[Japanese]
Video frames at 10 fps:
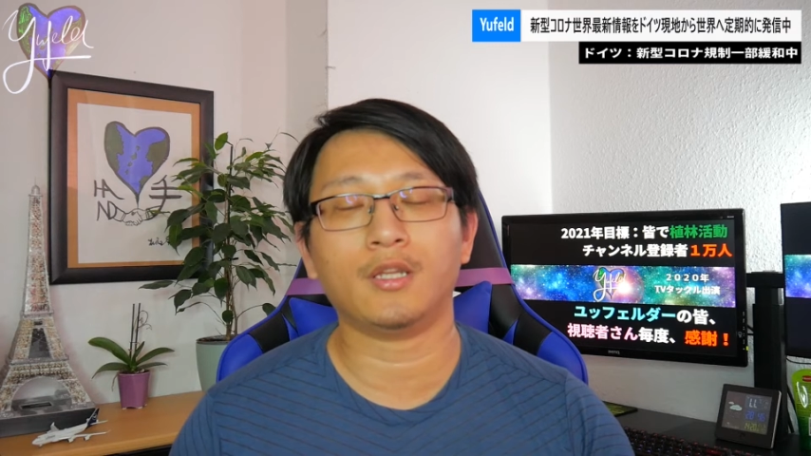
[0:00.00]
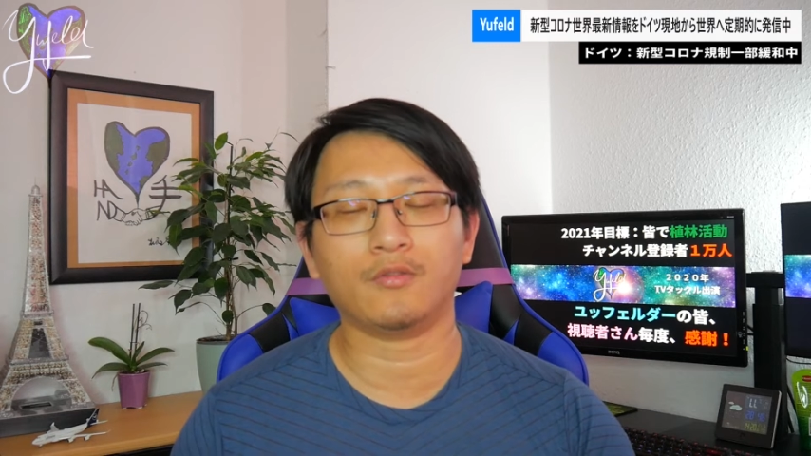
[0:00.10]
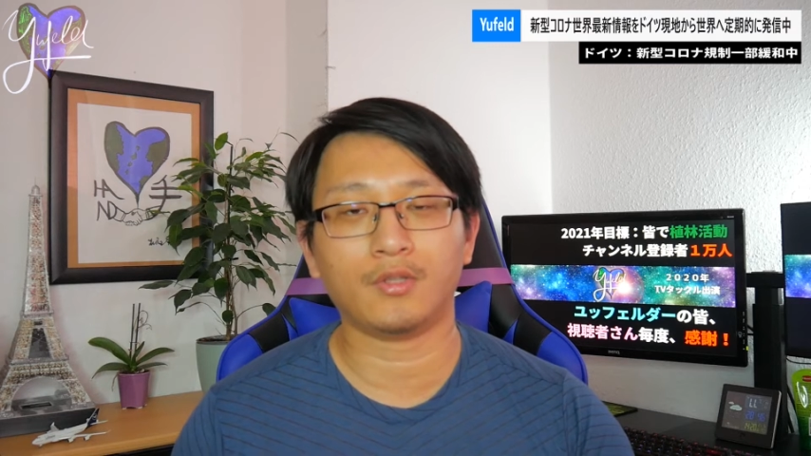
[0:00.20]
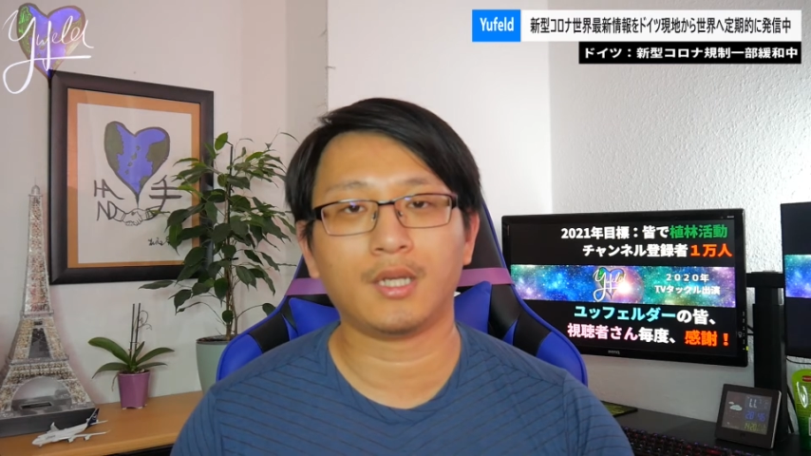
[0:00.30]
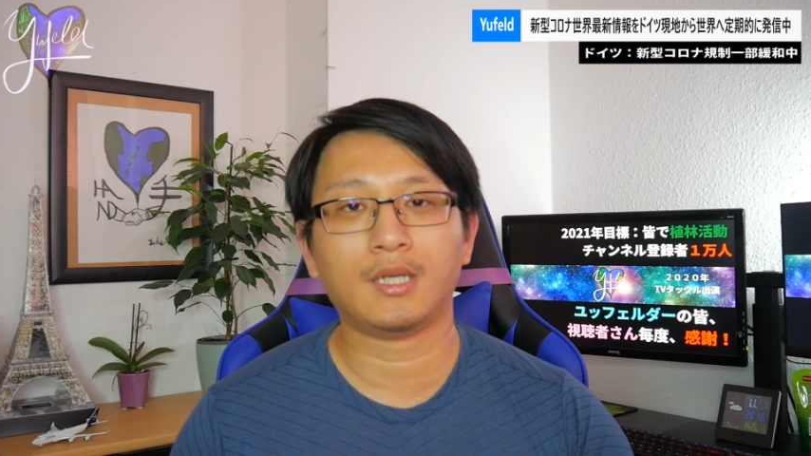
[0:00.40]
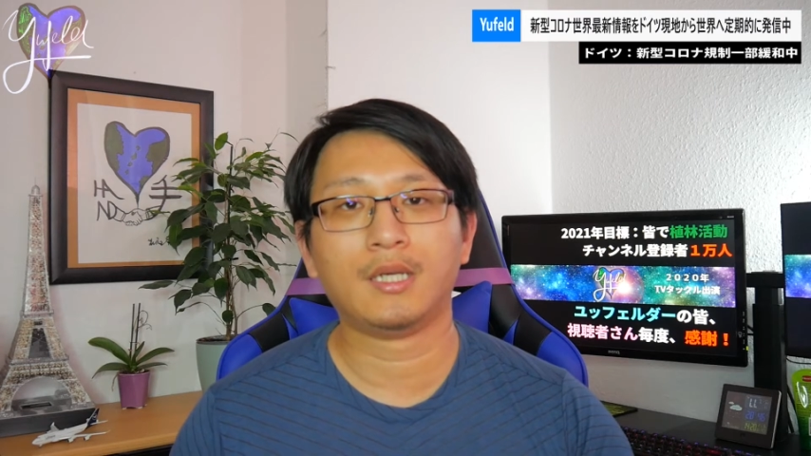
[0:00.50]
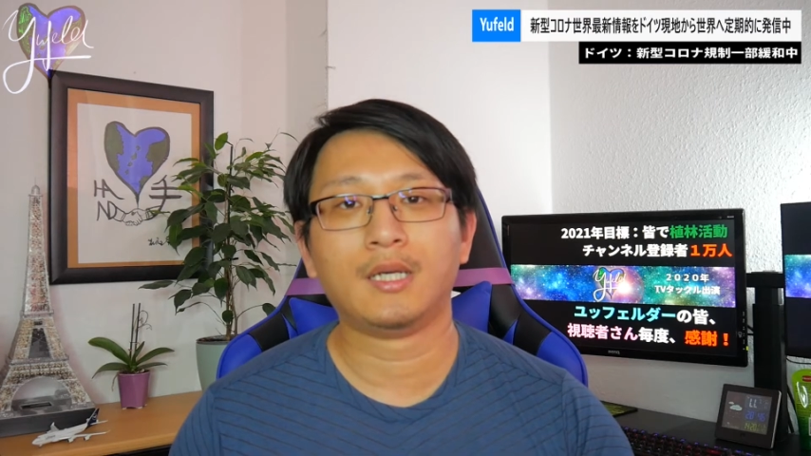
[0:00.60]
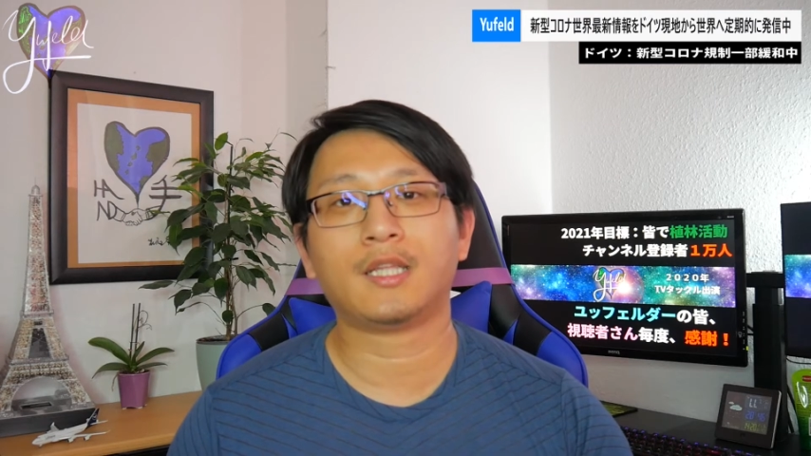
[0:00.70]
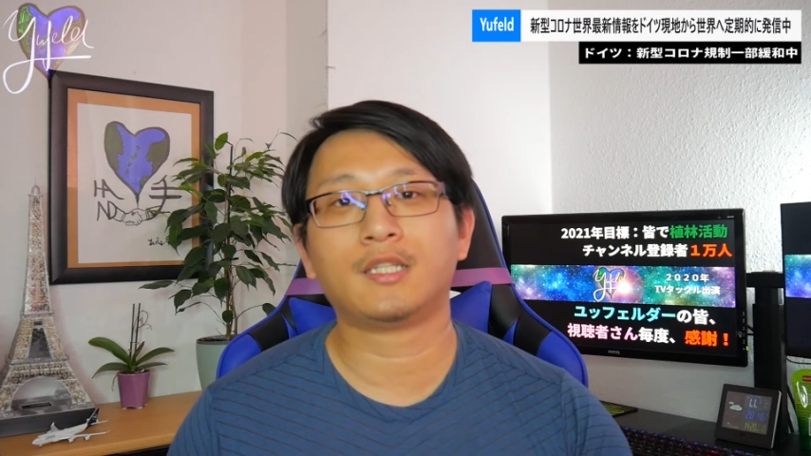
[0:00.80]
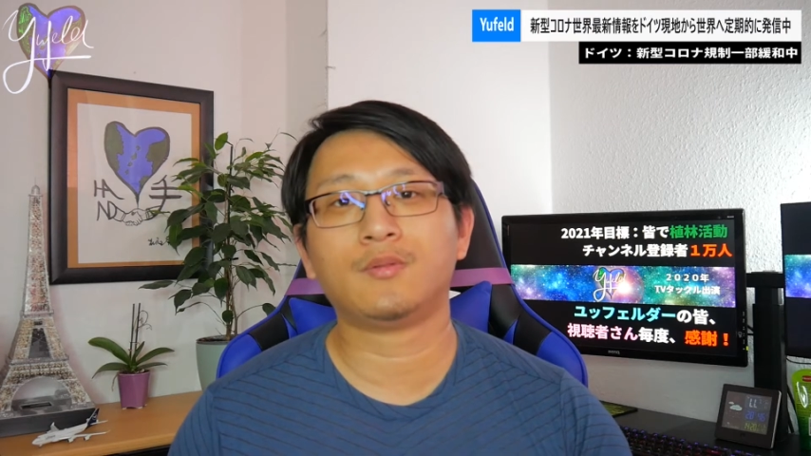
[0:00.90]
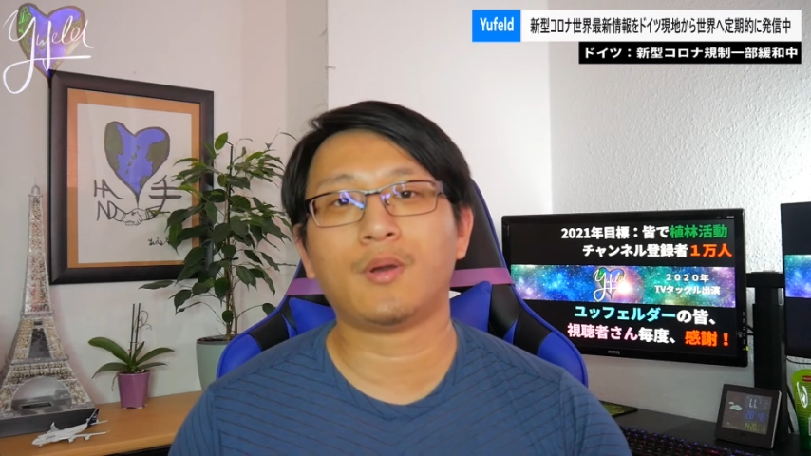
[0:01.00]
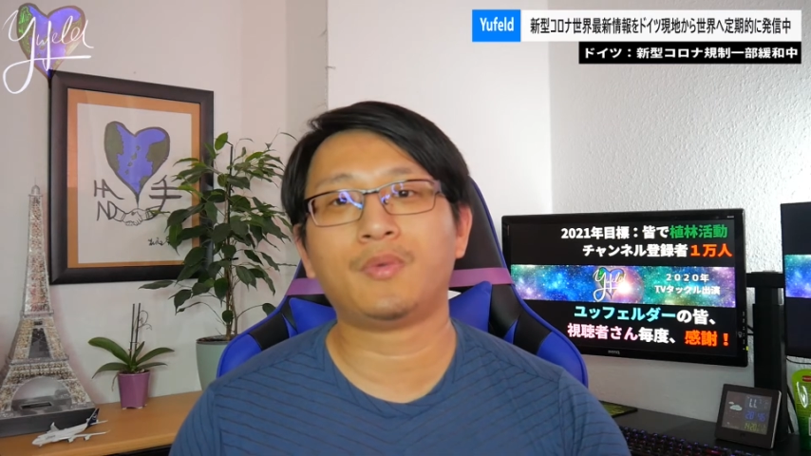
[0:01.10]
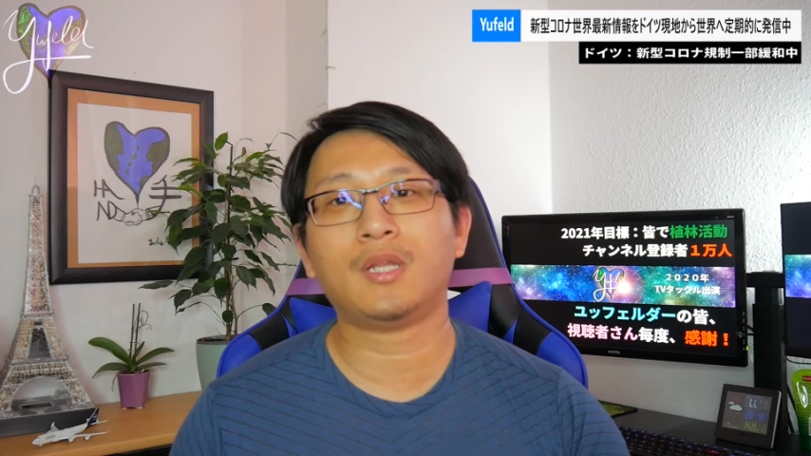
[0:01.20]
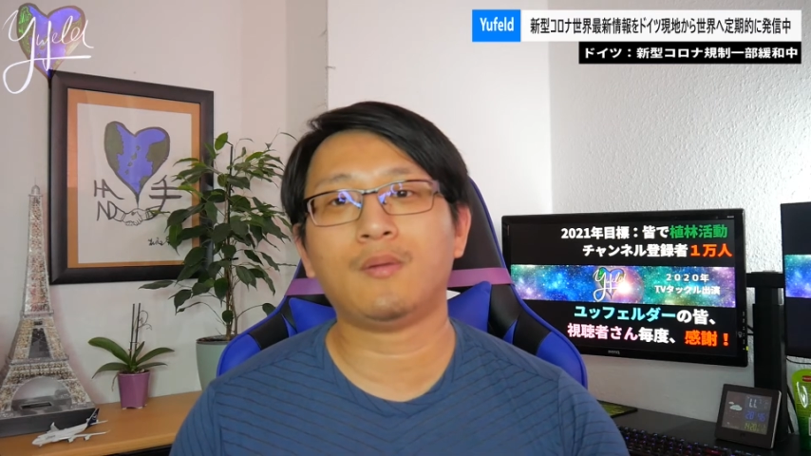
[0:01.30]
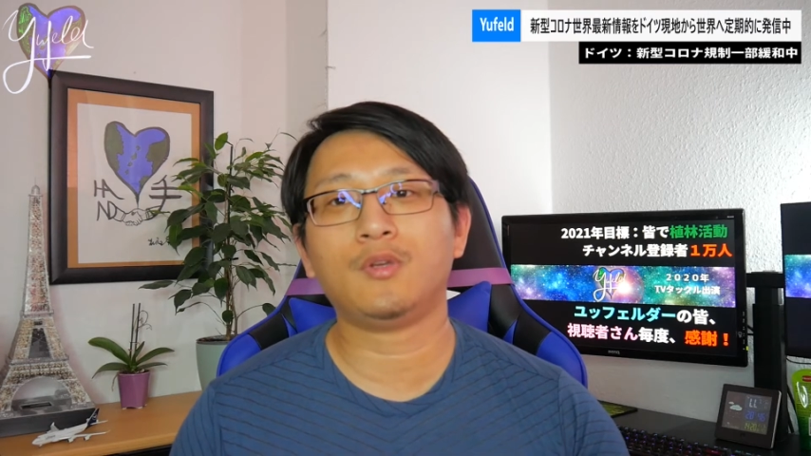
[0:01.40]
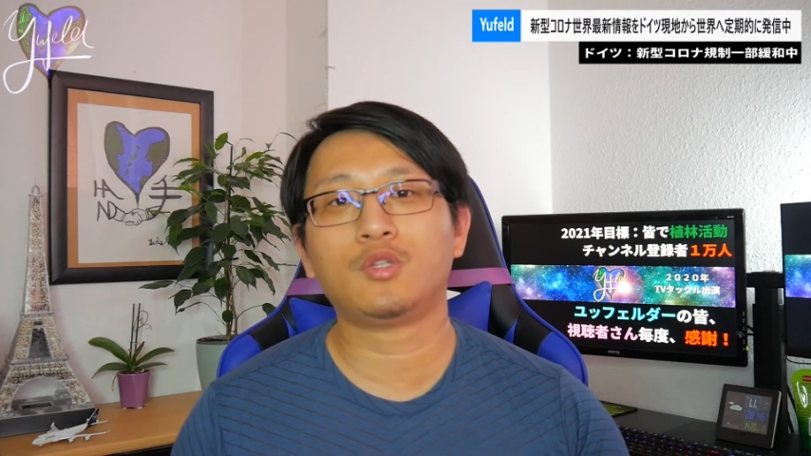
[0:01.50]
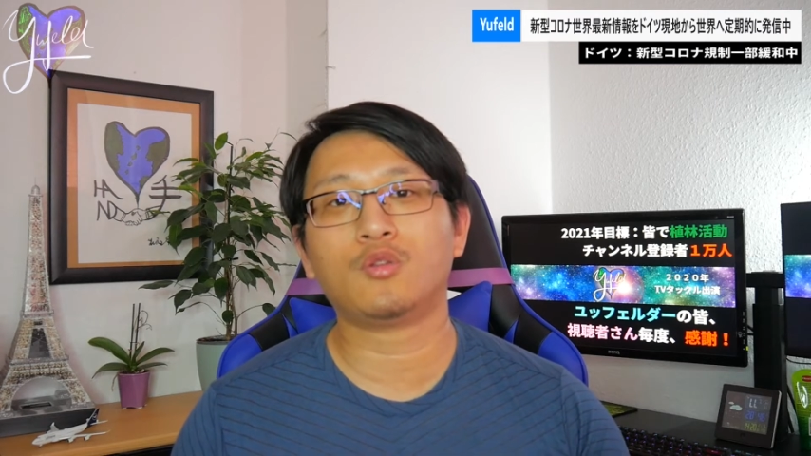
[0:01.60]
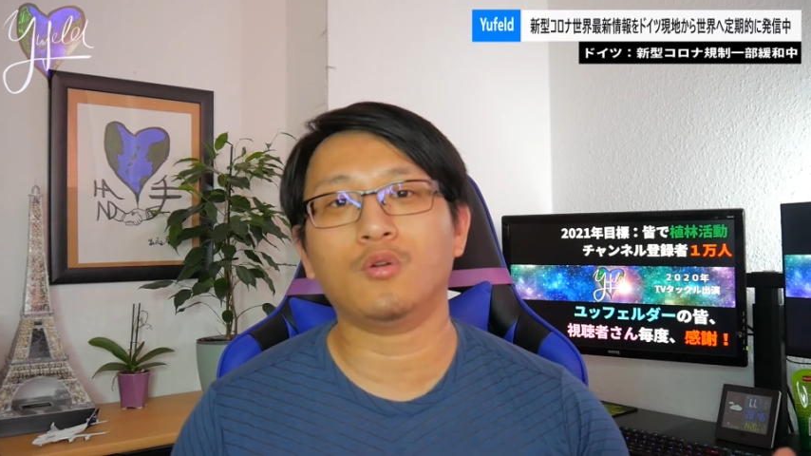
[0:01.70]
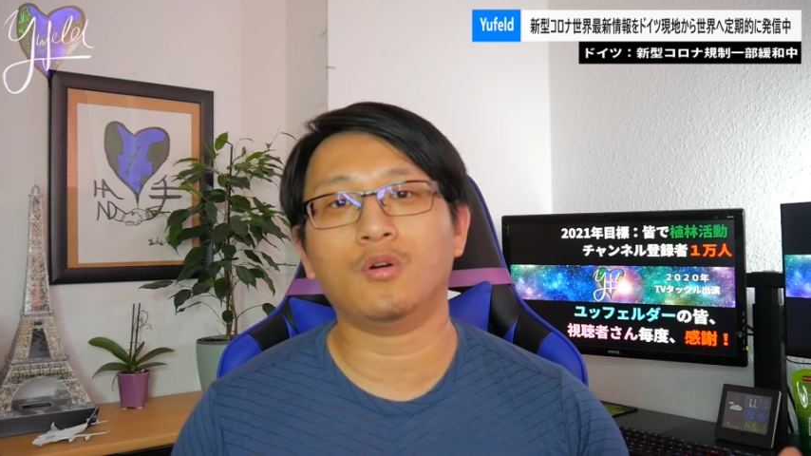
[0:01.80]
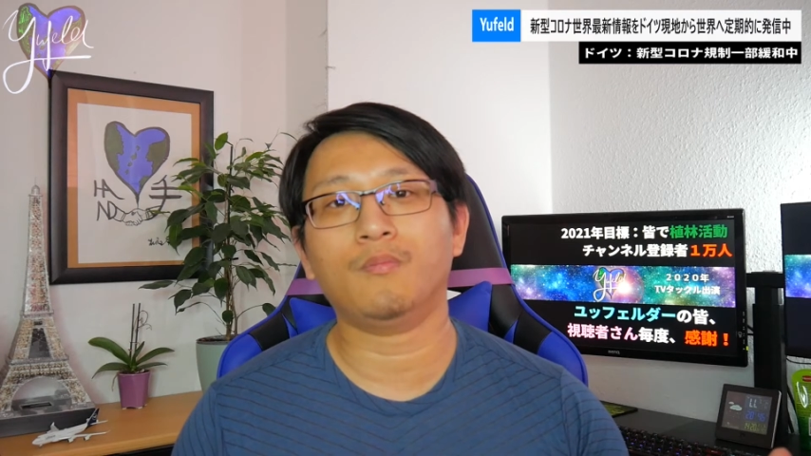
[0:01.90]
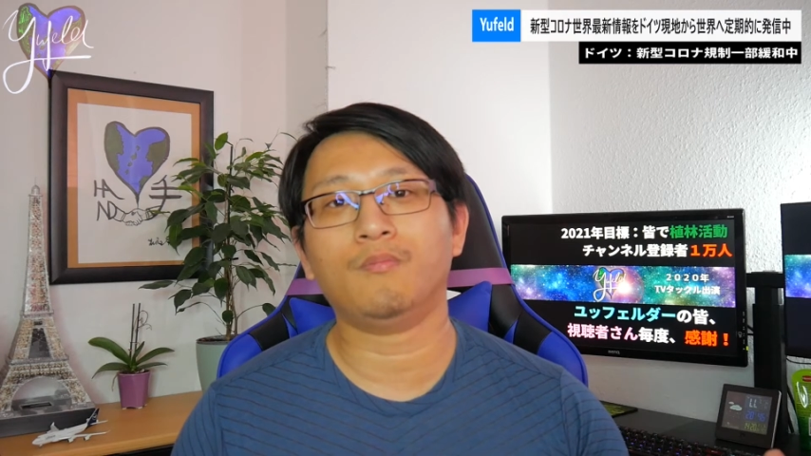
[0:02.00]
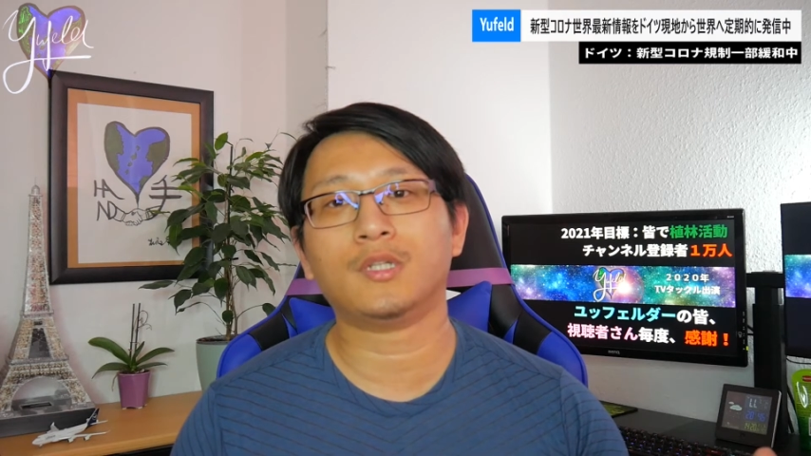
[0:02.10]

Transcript: ので。ただし、まあピラミッドを